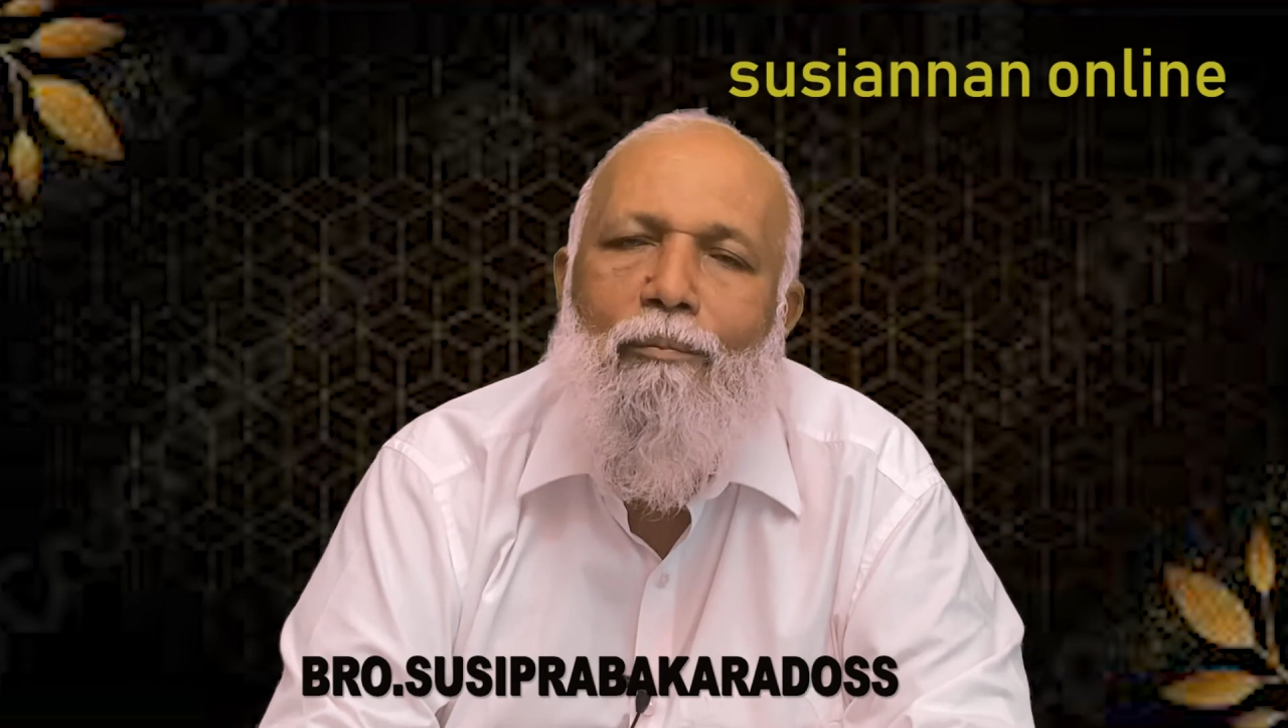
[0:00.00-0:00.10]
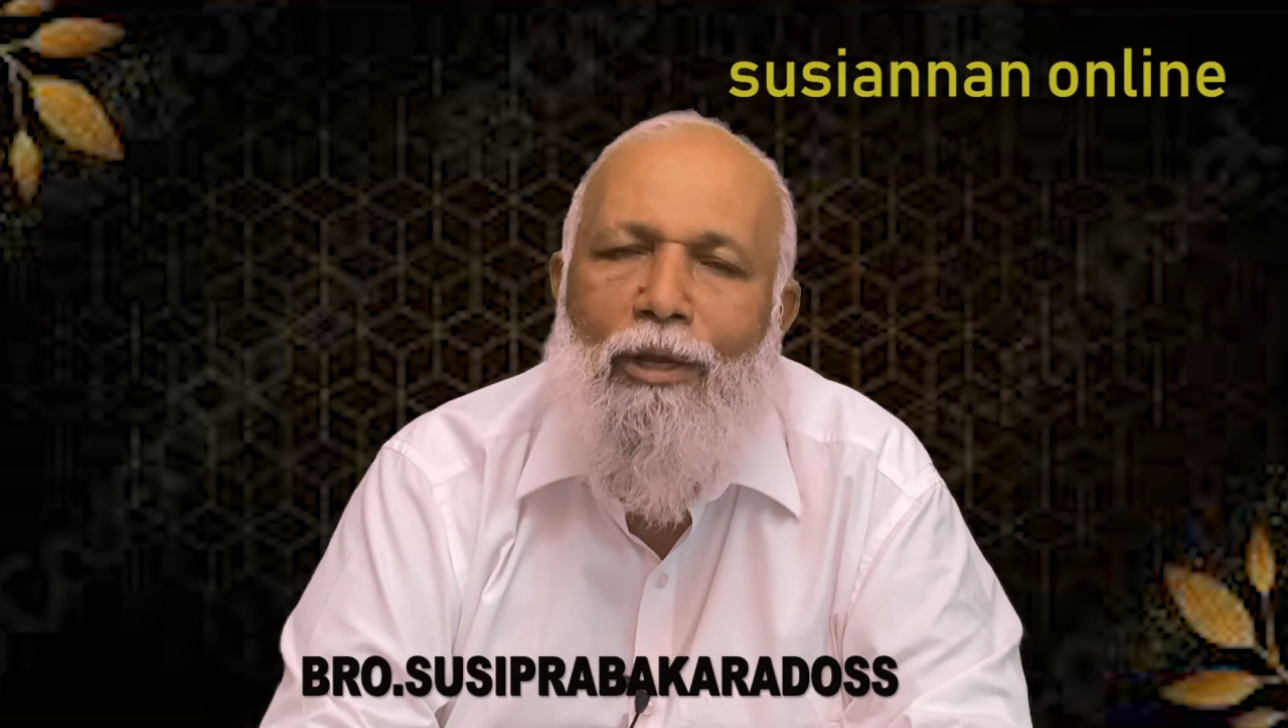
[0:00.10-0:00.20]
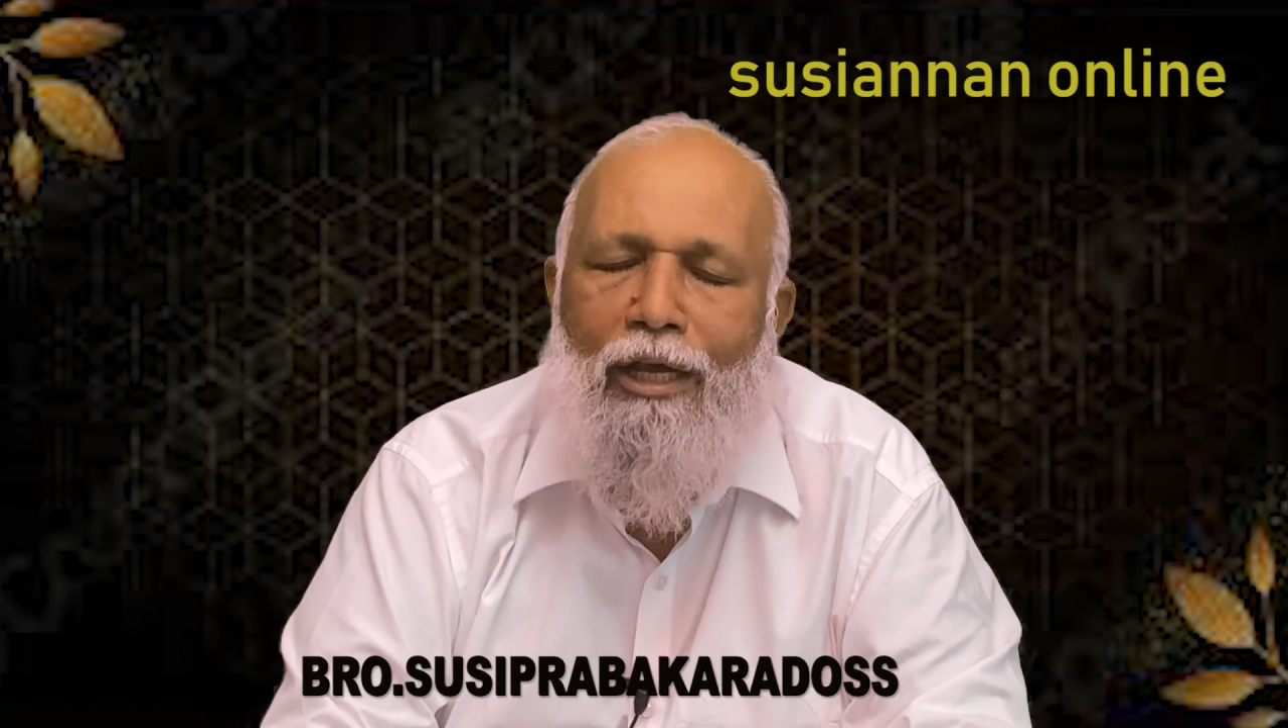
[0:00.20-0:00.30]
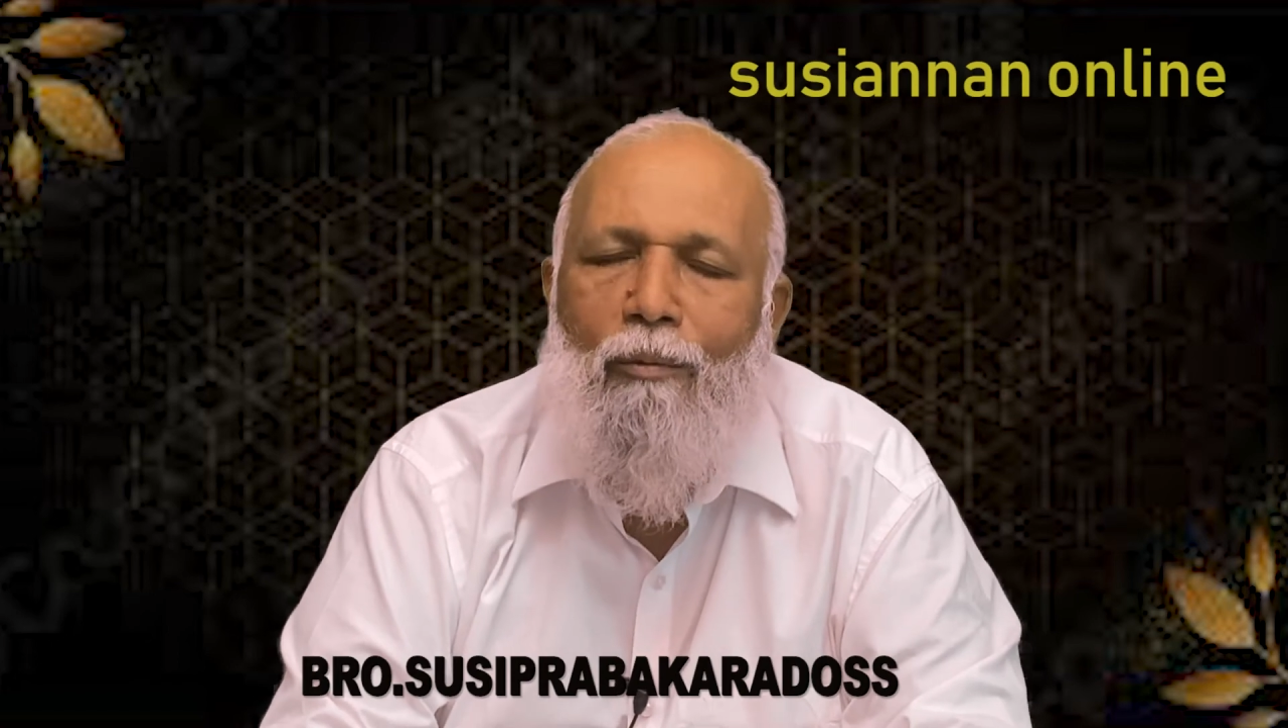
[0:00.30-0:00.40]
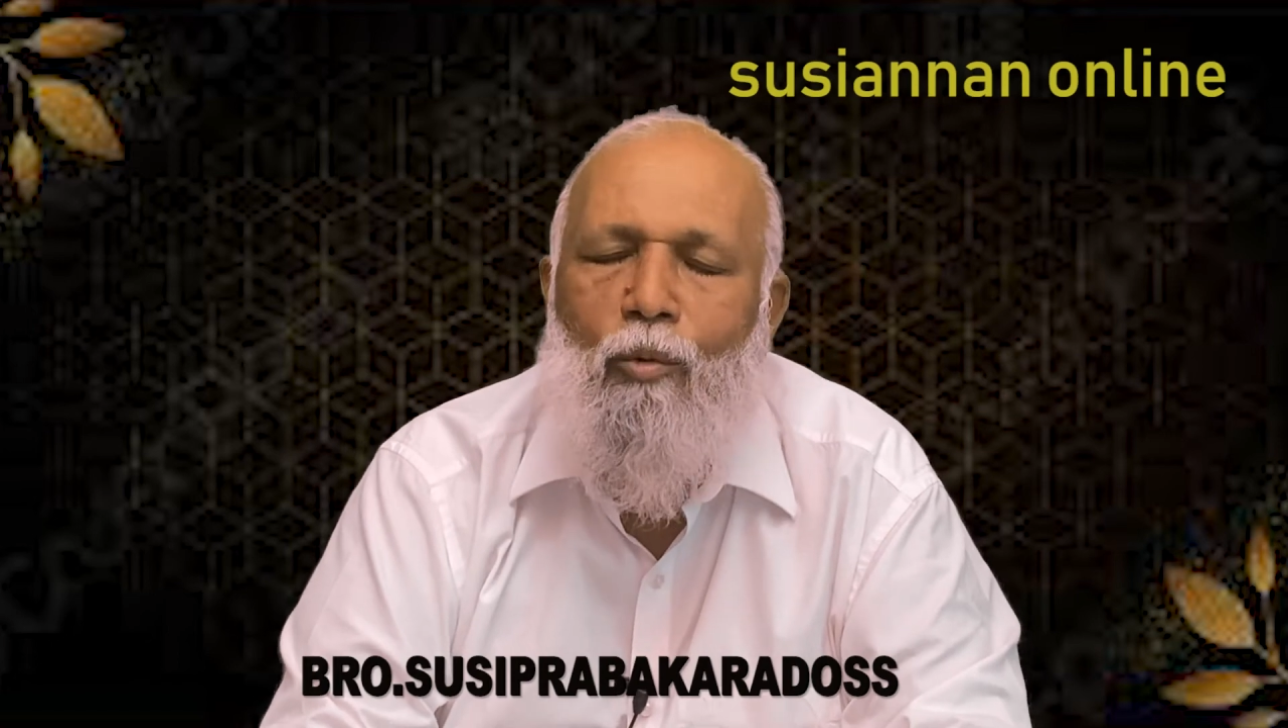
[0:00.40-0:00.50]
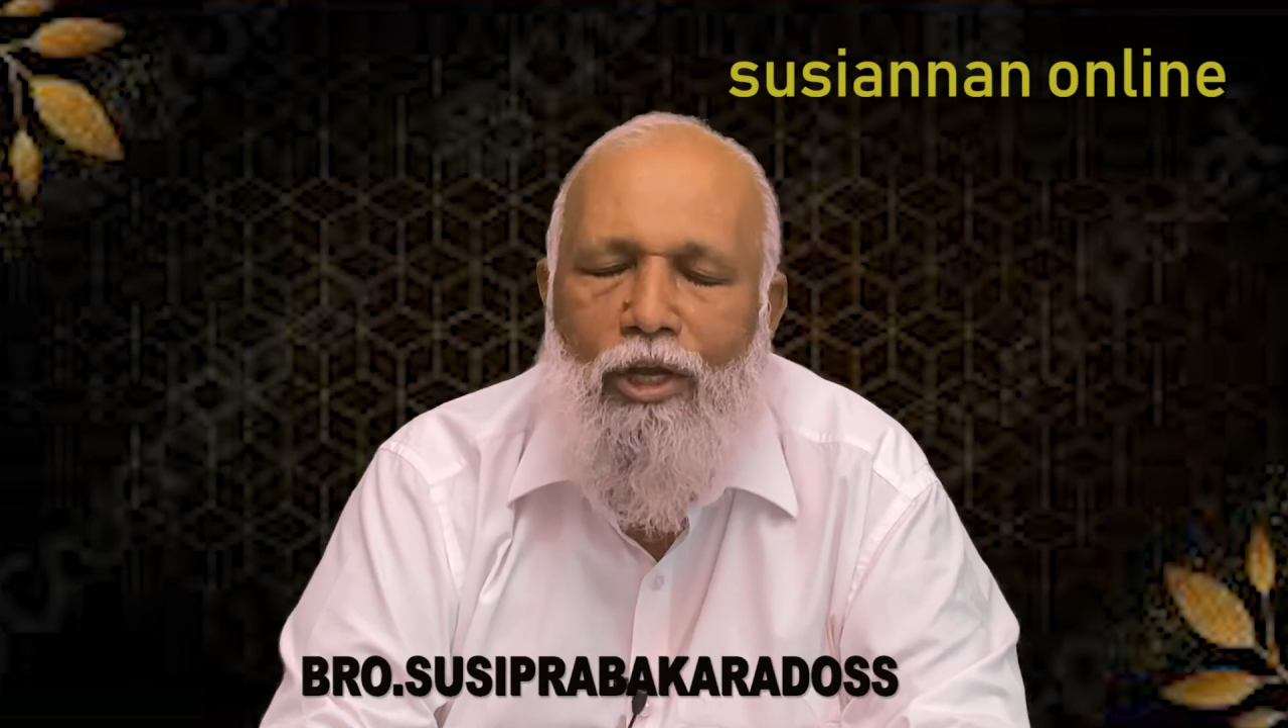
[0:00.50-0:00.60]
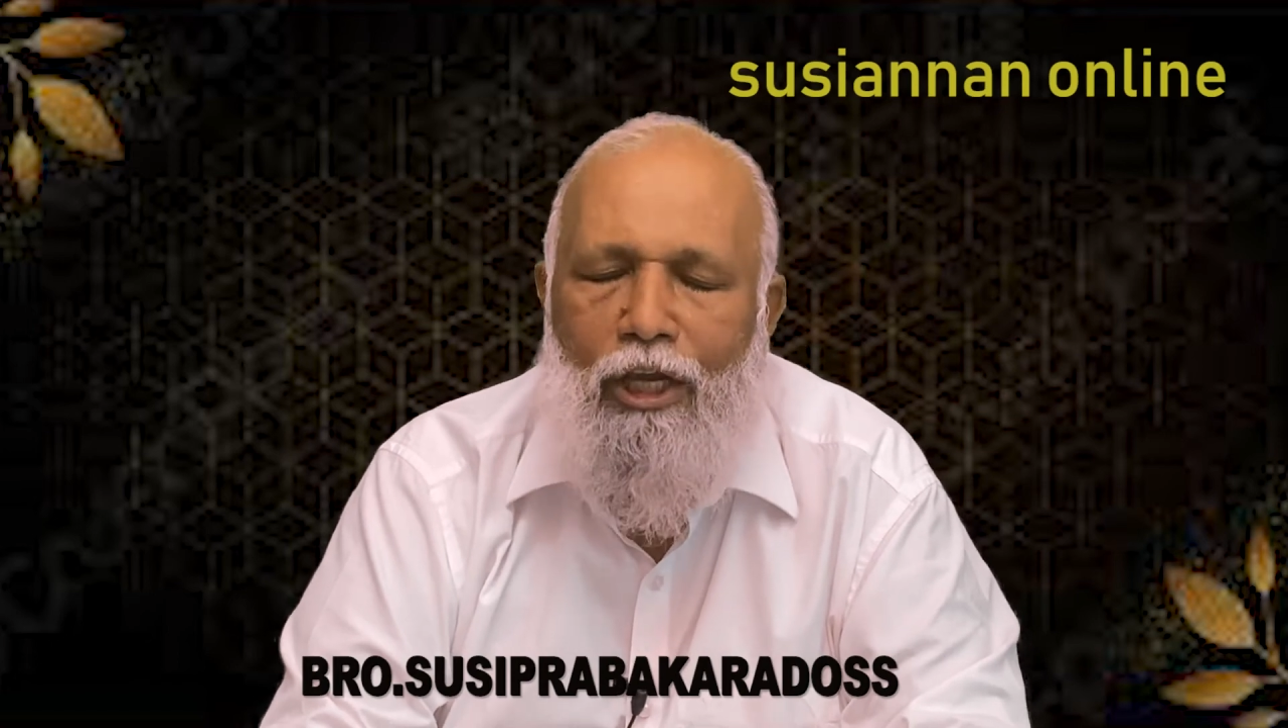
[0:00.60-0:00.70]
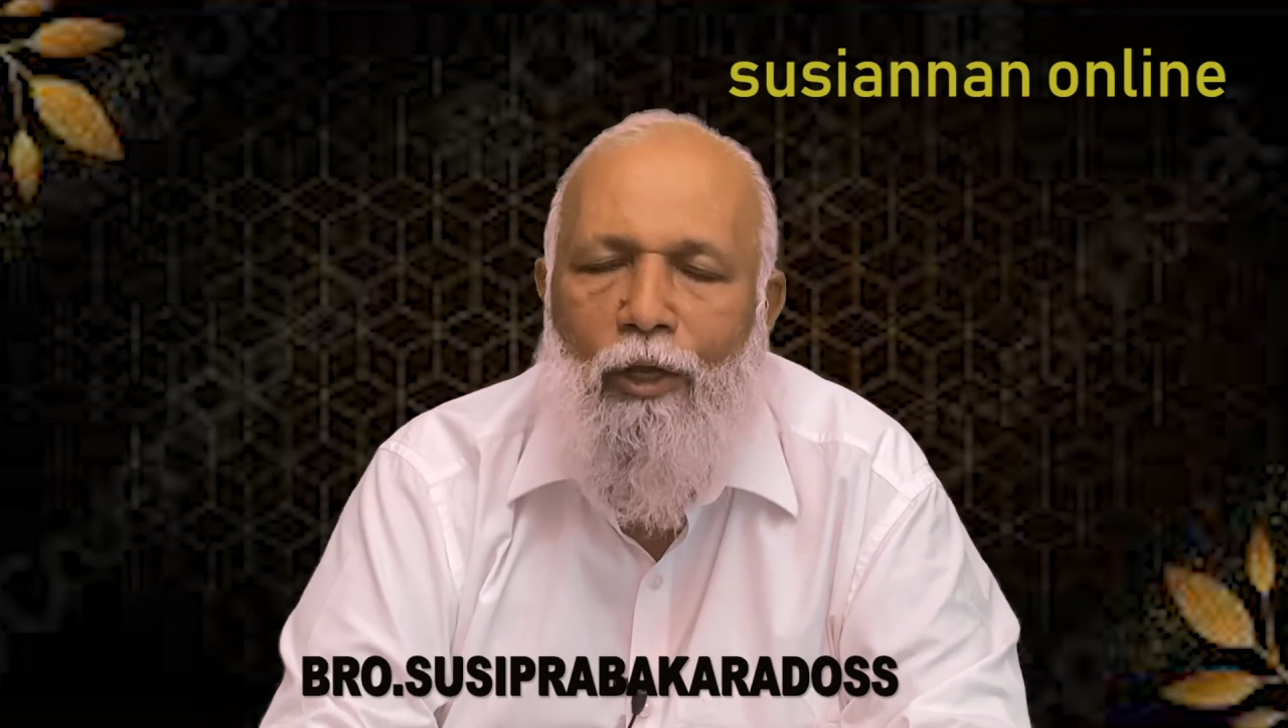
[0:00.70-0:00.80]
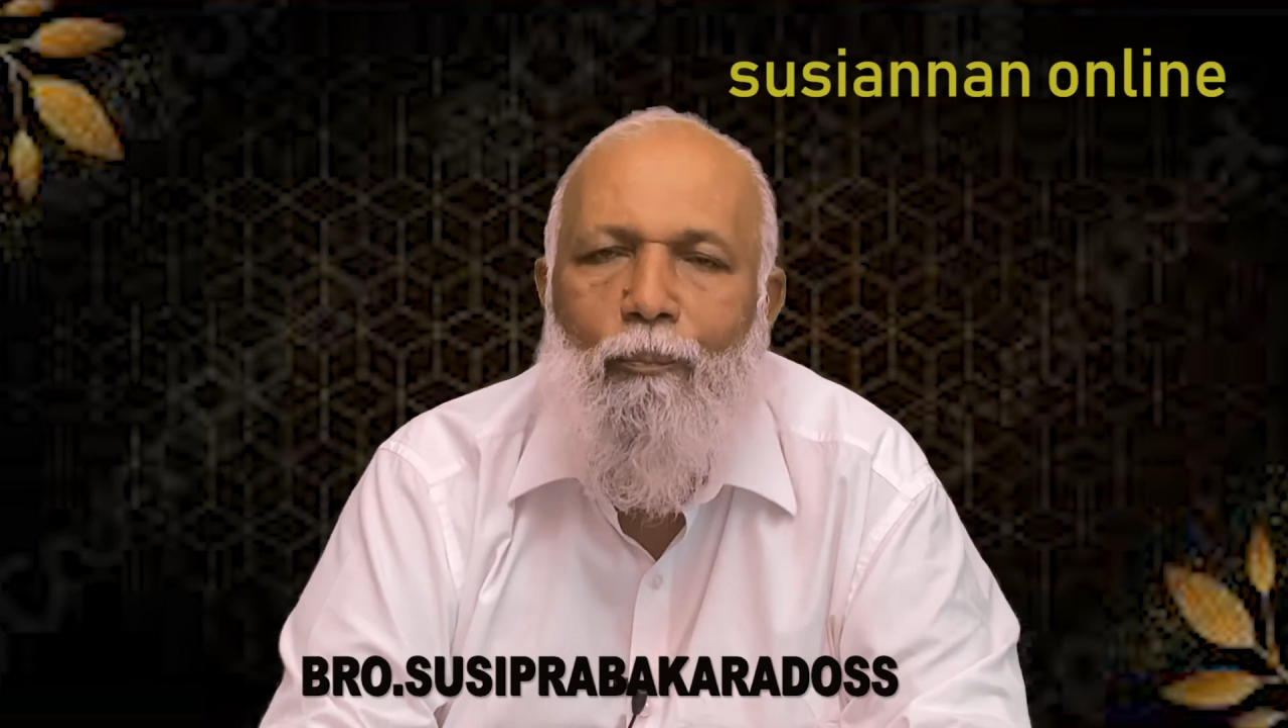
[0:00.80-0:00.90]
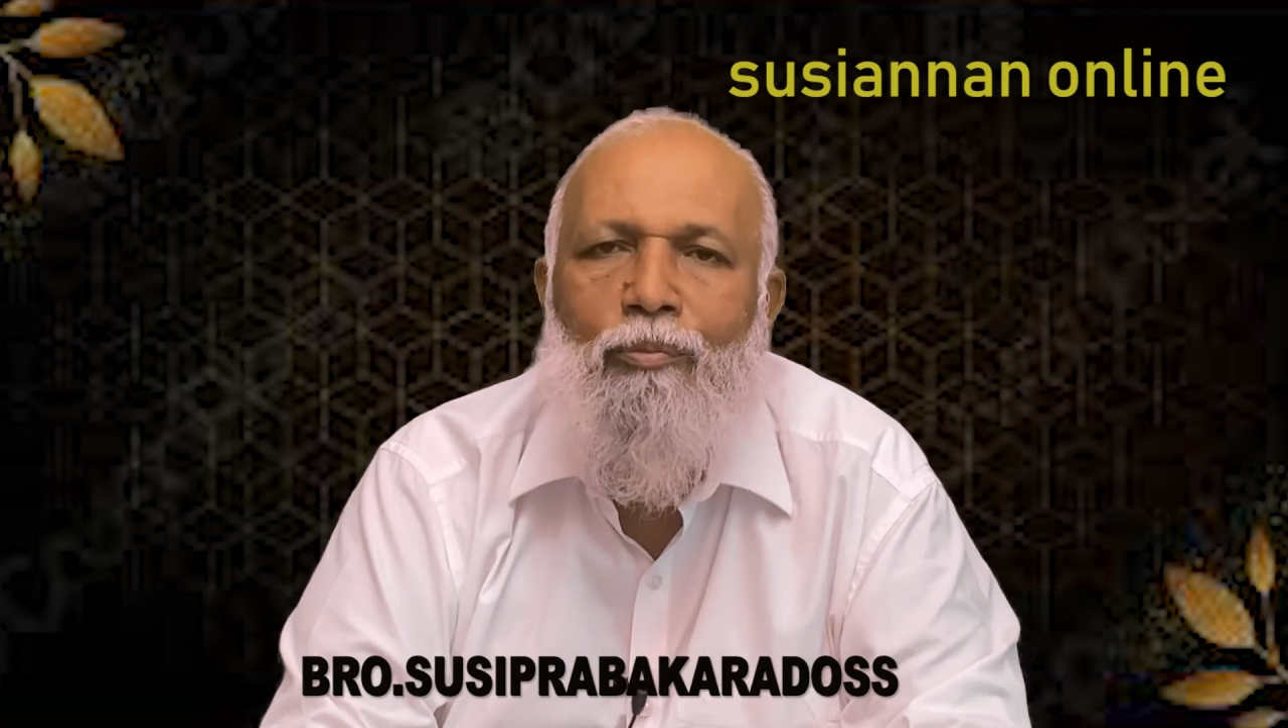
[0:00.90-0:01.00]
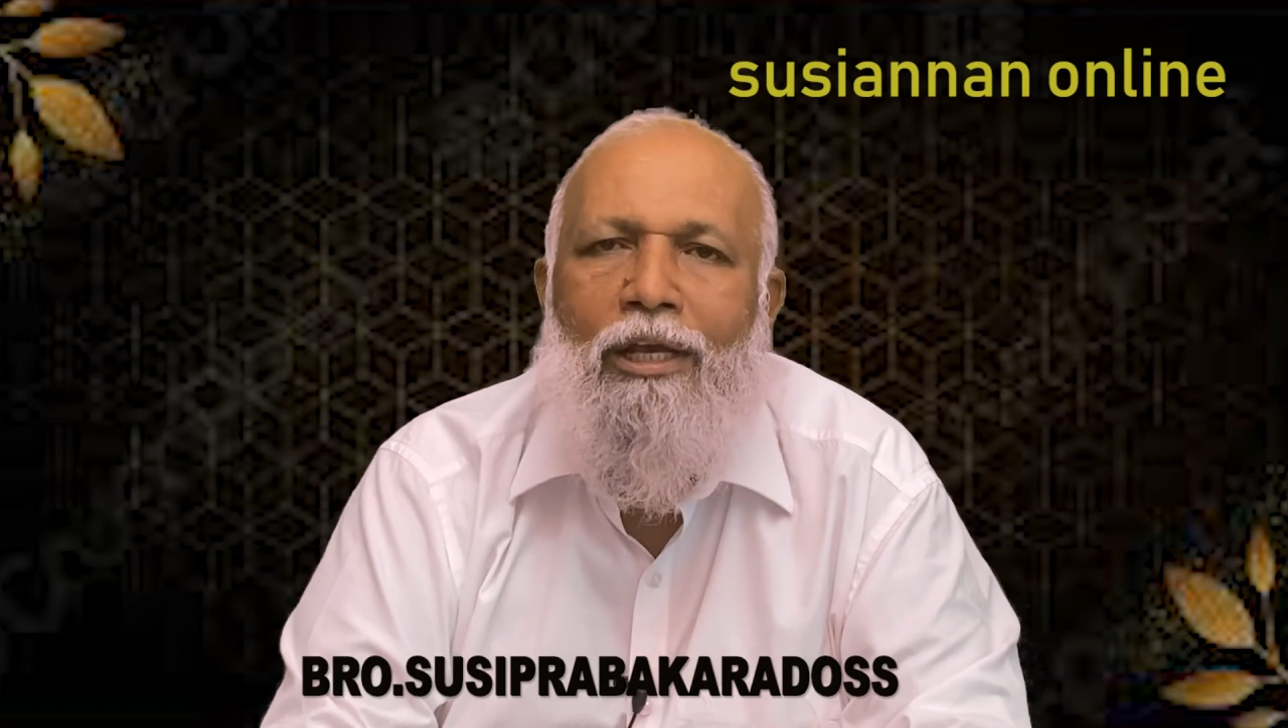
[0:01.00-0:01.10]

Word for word: மிக முக்கியம்